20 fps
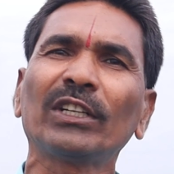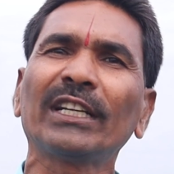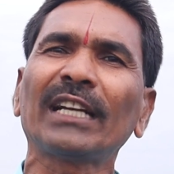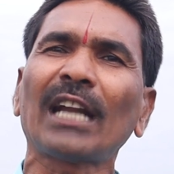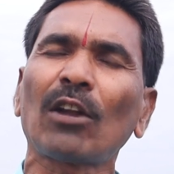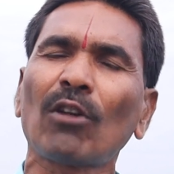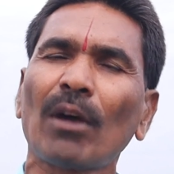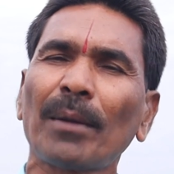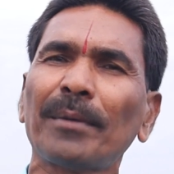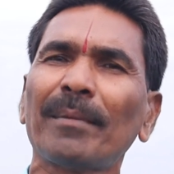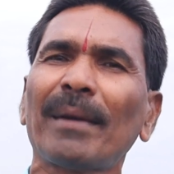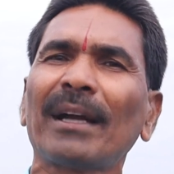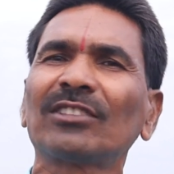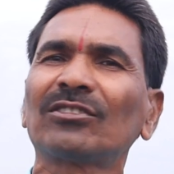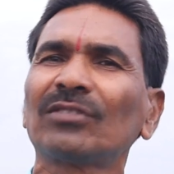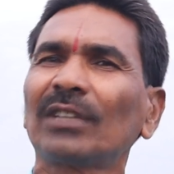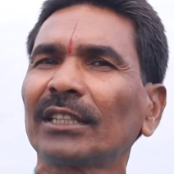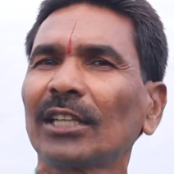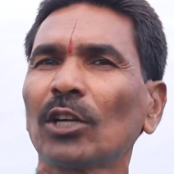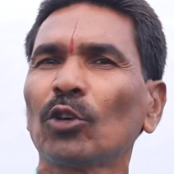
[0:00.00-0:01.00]
ఉండి నన్ను
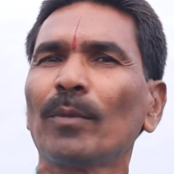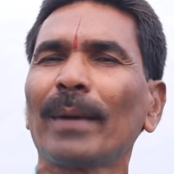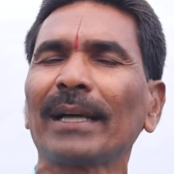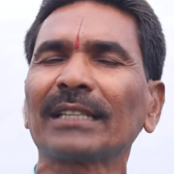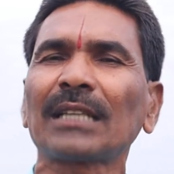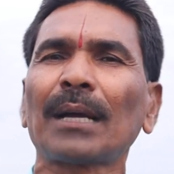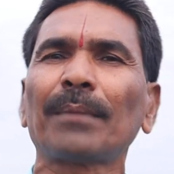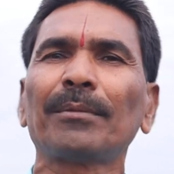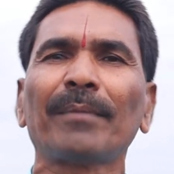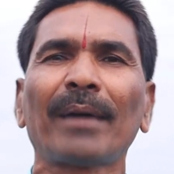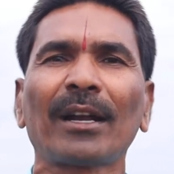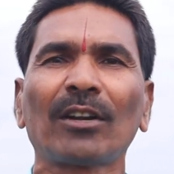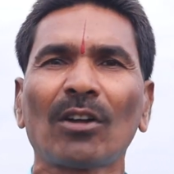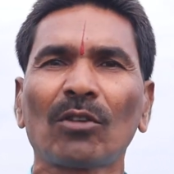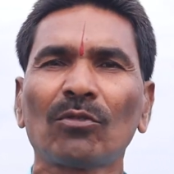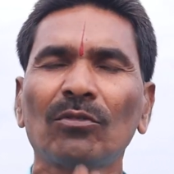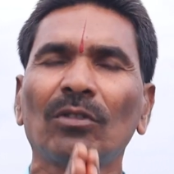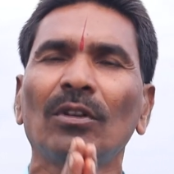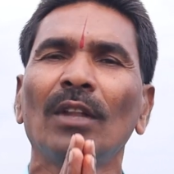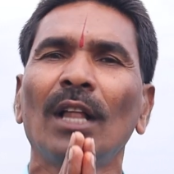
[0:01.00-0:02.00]
అభిమానిస్తున్న తెలుగు భాష
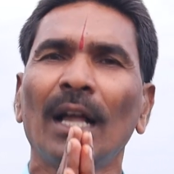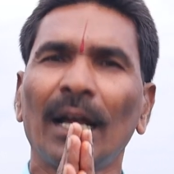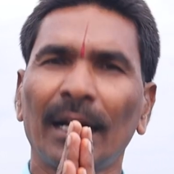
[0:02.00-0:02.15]
అభిమానులకు